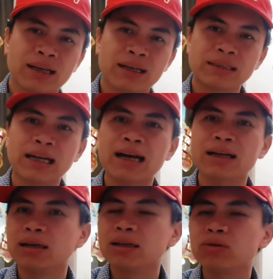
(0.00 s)
nhà
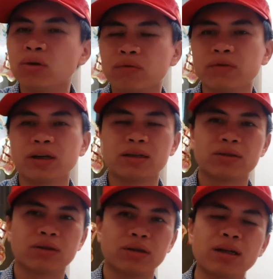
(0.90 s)
cửa ruộng
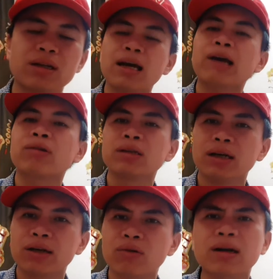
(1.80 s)
vườn rồi đất con
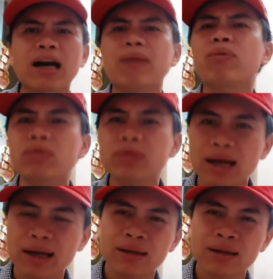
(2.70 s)
người của cả một quốc gia